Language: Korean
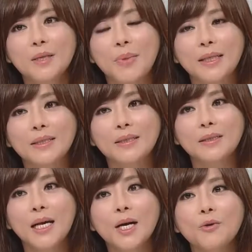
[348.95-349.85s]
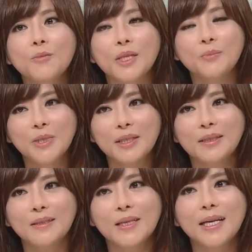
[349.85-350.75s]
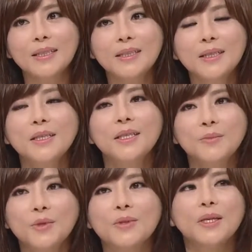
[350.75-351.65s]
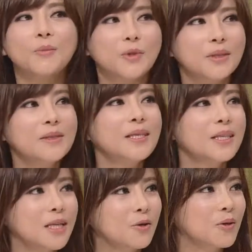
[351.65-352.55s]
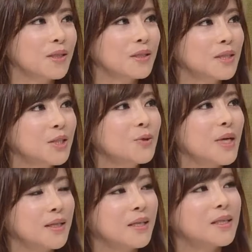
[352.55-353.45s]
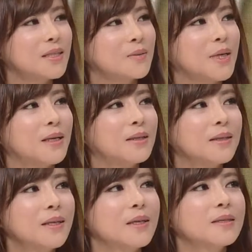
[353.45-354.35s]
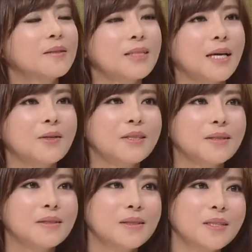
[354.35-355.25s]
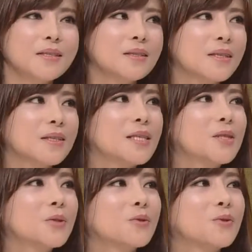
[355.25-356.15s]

발치를 하고 뭐 임플란트를 하든 이렇게 뭐 틀니나 여러 가지 치료가 있겠지만 사실은 자연치를 쓰시는 게 제일